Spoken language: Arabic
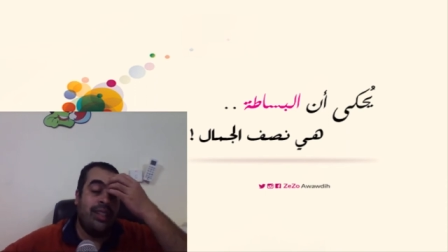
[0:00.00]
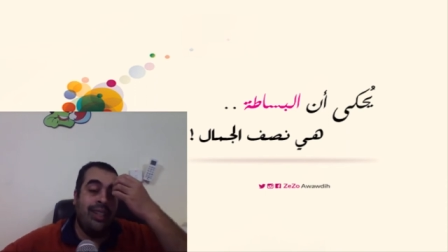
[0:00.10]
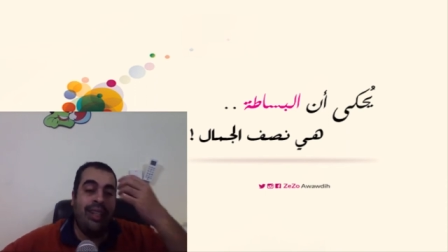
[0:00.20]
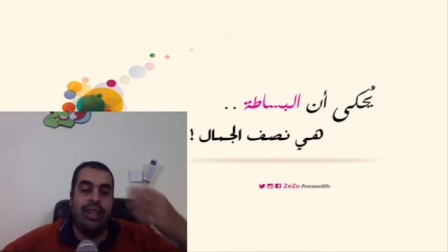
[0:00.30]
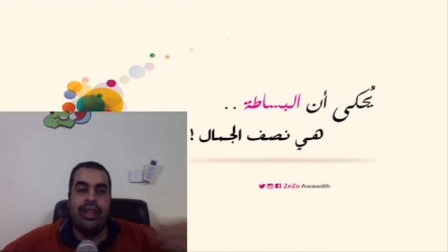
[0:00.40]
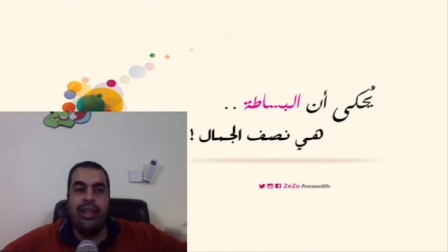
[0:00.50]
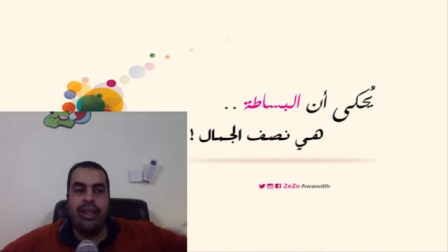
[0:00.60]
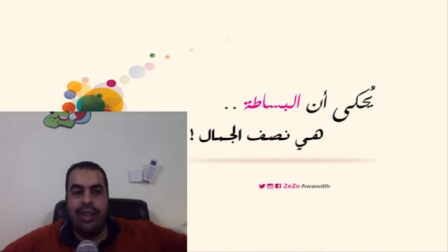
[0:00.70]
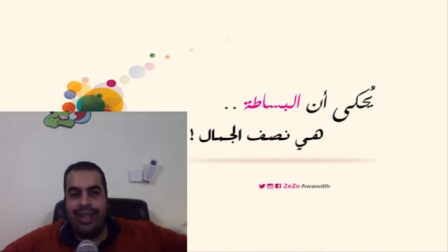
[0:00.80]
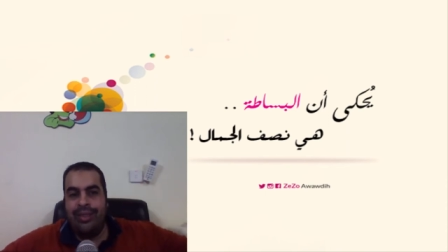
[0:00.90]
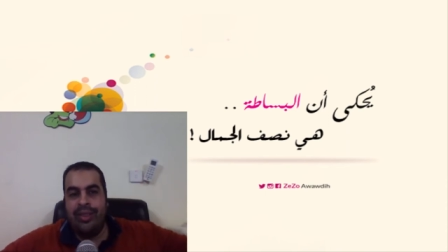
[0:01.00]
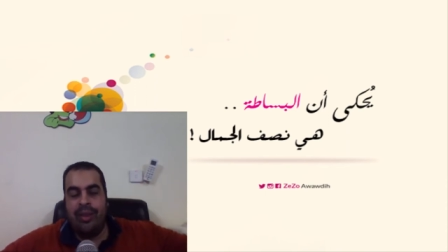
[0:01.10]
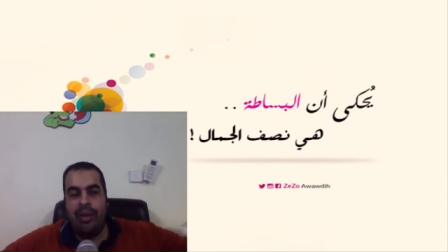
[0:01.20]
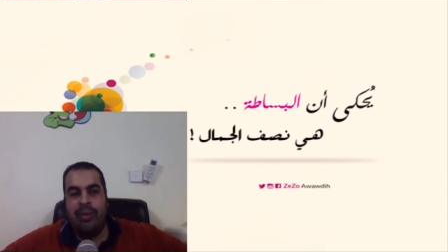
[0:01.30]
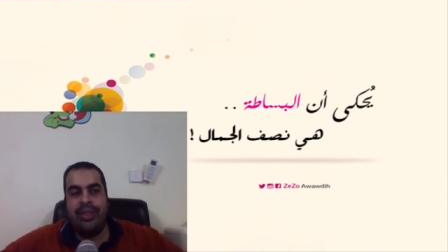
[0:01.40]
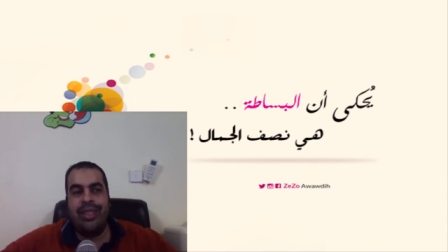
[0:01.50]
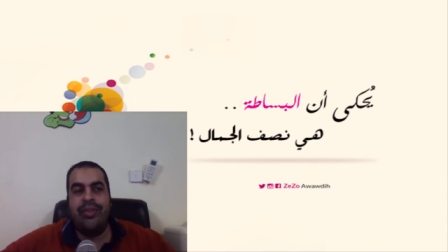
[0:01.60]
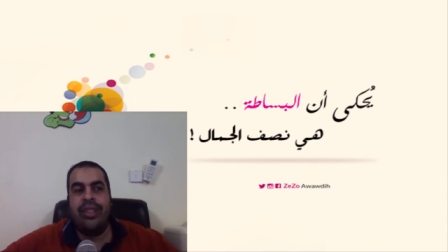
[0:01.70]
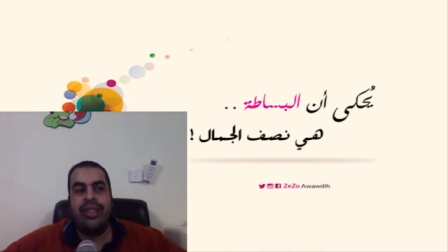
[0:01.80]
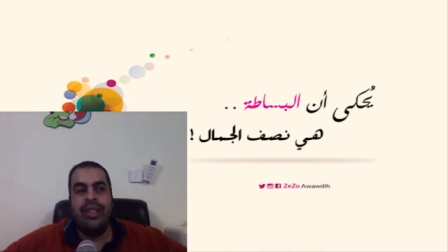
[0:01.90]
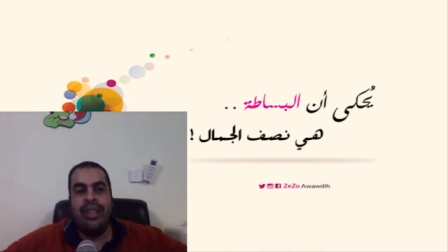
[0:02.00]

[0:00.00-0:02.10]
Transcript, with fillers: ليه انا انا عن نفسي لما احب اسافر